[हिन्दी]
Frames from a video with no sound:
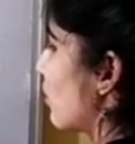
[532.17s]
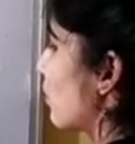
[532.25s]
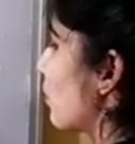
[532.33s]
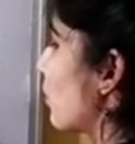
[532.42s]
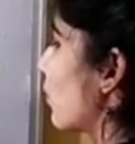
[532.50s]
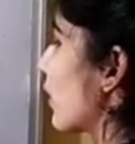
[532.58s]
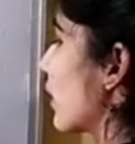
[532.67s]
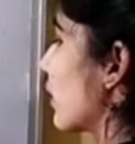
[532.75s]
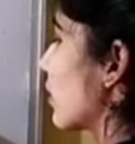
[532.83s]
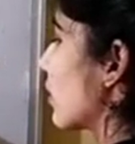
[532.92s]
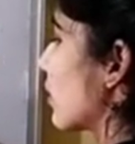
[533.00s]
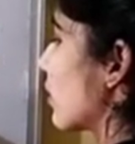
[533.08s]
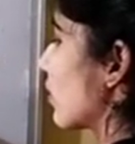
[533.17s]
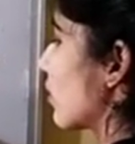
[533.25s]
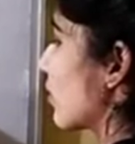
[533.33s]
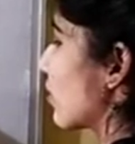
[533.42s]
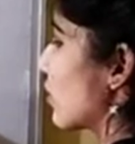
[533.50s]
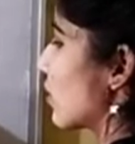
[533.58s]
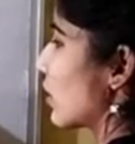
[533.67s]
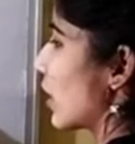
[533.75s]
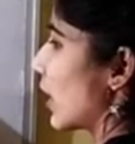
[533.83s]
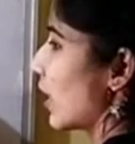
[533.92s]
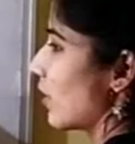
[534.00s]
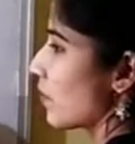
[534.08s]
बोरेन
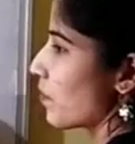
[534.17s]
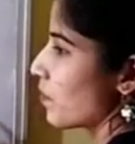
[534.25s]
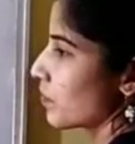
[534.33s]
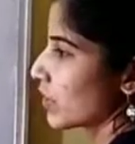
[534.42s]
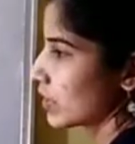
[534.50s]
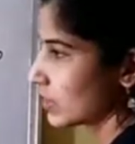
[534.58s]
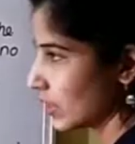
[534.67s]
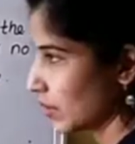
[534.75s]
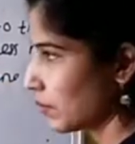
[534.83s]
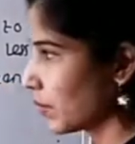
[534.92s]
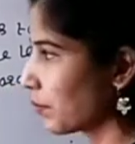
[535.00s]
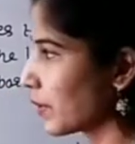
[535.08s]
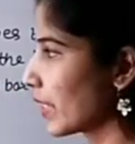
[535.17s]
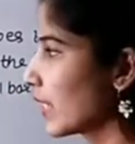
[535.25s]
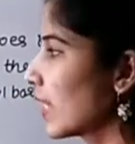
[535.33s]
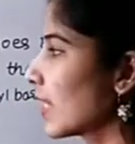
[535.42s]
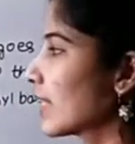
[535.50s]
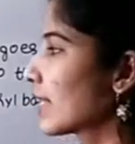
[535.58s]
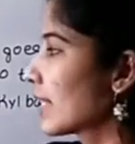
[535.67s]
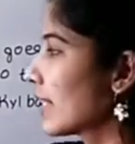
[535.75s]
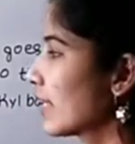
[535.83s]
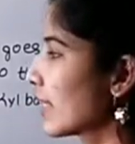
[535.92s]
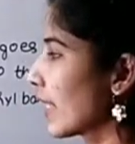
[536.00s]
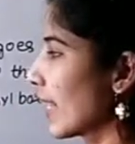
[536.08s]
ठीक है जब भी
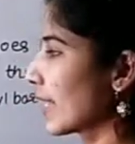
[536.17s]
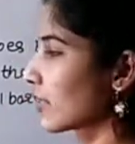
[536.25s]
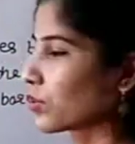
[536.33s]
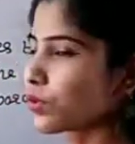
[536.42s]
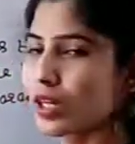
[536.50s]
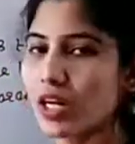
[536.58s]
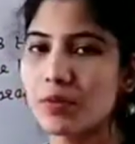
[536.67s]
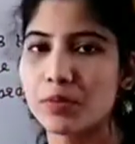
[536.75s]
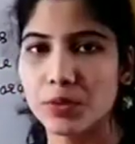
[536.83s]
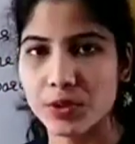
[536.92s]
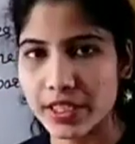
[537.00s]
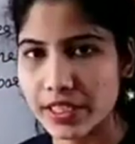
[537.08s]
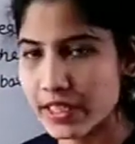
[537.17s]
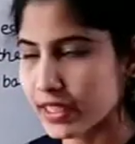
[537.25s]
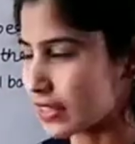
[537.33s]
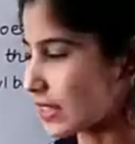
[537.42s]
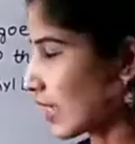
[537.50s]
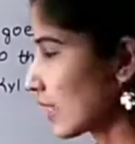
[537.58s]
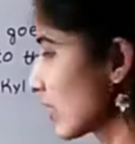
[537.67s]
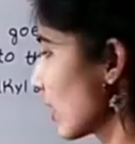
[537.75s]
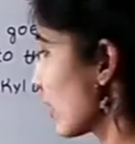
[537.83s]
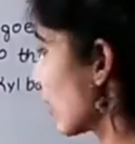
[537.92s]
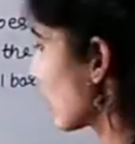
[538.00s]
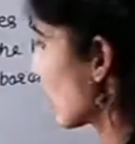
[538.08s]
अल्किन रिएक्ट होगा बोरेन के साथ
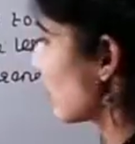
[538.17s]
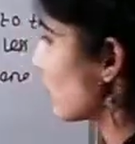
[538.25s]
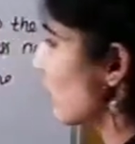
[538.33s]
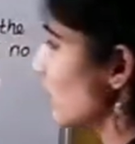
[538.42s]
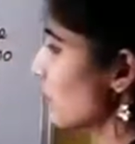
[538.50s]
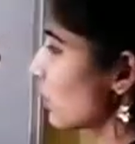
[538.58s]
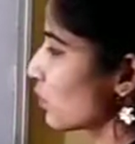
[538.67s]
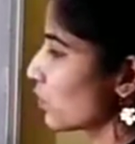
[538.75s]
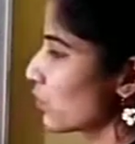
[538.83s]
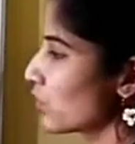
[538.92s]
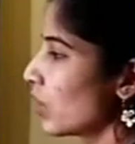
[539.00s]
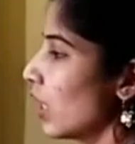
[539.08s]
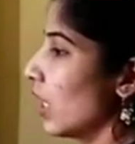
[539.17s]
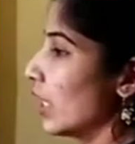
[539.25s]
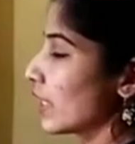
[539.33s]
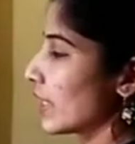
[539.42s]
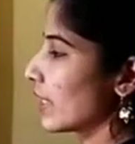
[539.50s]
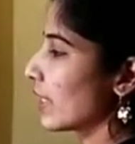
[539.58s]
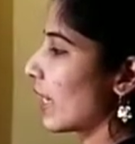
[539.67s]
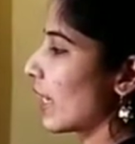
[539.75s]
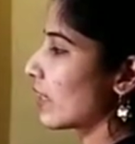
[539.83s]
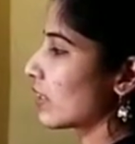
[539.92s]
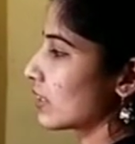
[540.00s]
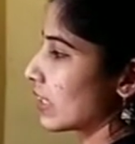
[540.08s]
क्या देंगे वो हम लोगों को
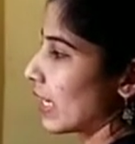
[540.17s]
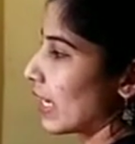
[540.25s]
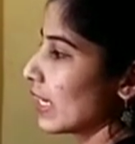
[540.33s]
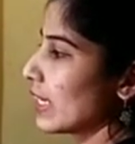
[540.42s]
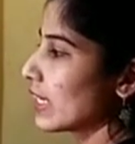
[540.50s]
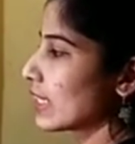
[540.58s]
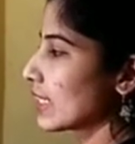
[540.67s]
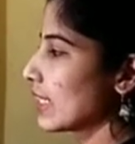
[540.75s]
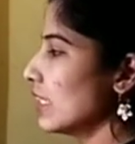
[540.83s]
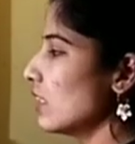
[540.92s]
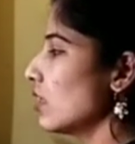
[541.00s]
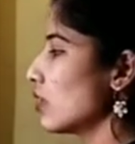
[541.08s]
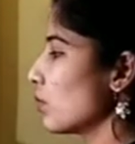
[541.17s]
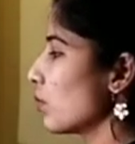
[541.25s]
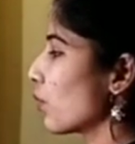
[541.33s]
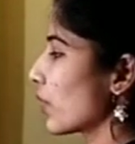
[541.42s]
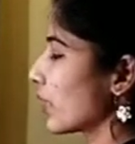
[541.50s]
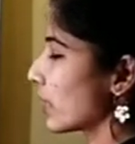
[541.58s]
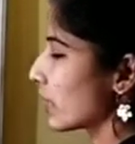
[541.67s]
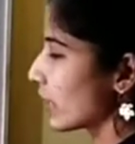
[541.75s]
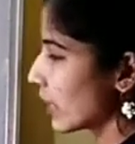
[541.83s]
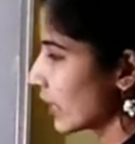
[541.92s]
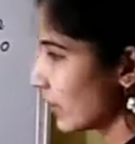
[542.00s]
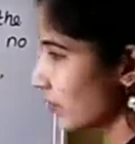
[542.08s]
ट्राई अल्किल बोरेन
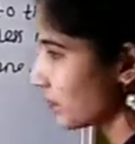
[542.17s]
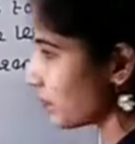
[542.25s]
ठीक है